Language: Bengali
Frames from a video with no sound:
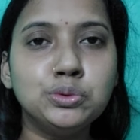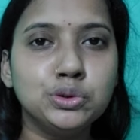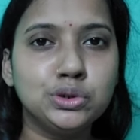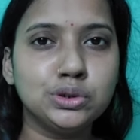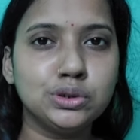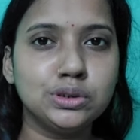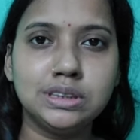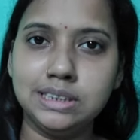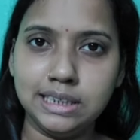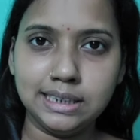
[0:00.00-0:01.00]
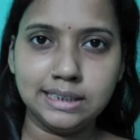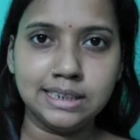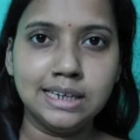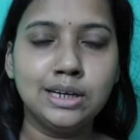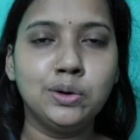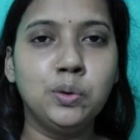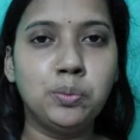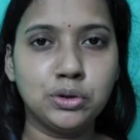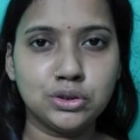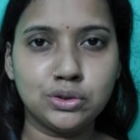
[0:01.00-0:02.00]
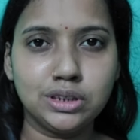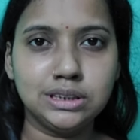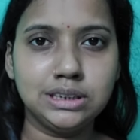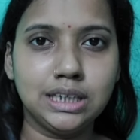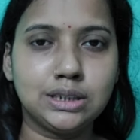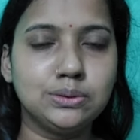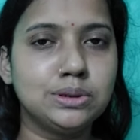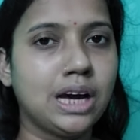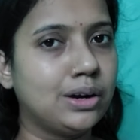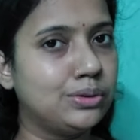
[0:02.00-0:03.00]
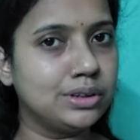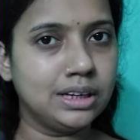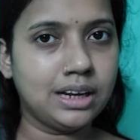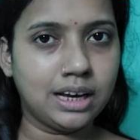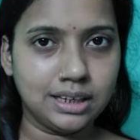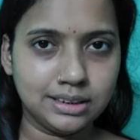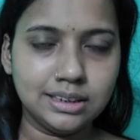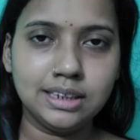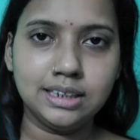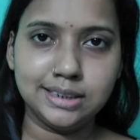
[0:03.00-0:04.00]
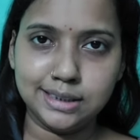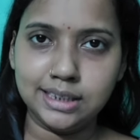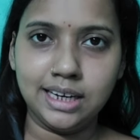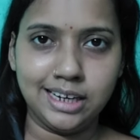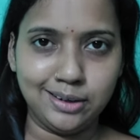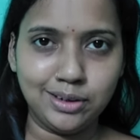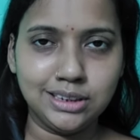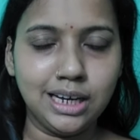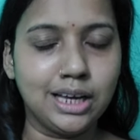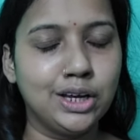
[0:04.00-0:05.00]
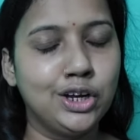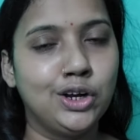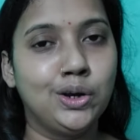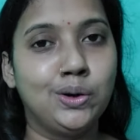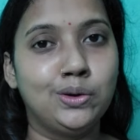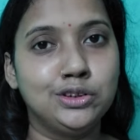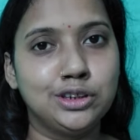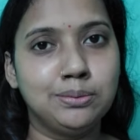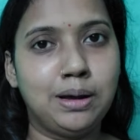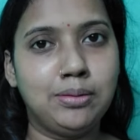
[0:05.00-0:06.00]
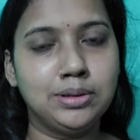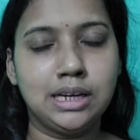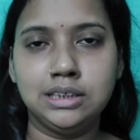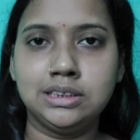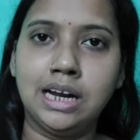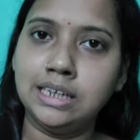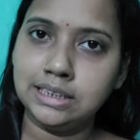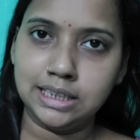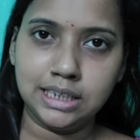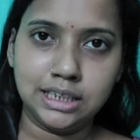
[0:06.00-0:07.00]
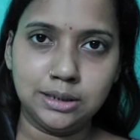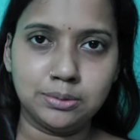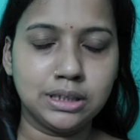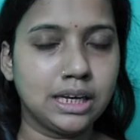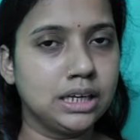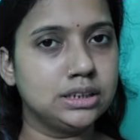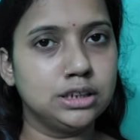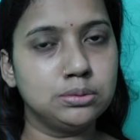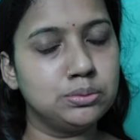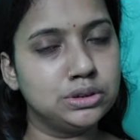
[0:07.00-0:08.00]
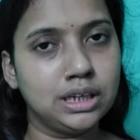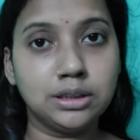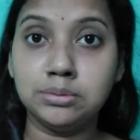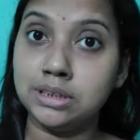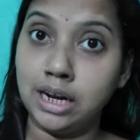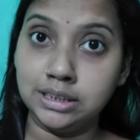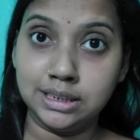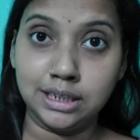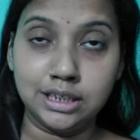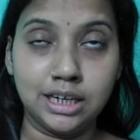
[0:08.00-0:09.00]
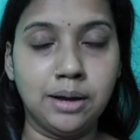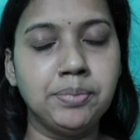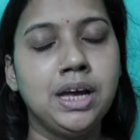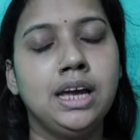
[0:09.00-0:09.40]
পুজো দিন উপোস করেছি একটু ঠাকুরকে না খেতে দিয়ে নিজের খেয়ে নেওয়া যায় ওই জন্য ভাবলাম তাহলে স্নানটা সেরে নিই বলে গ্যাস ট্যাস খুঁজছে একদম স্নান সেরে নিলাম